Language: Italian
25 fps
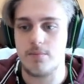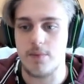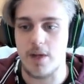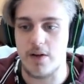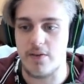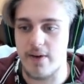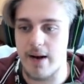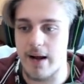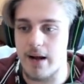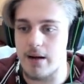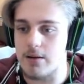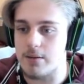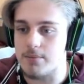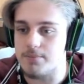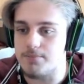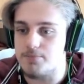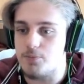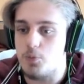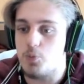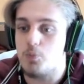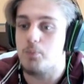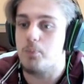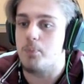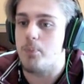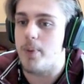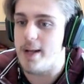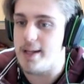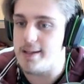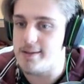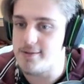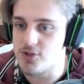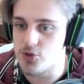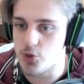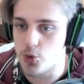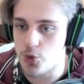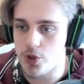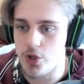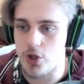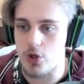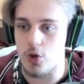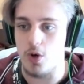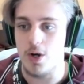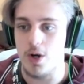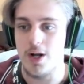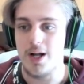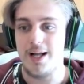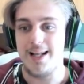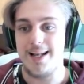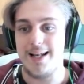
avrà, mm, penso io,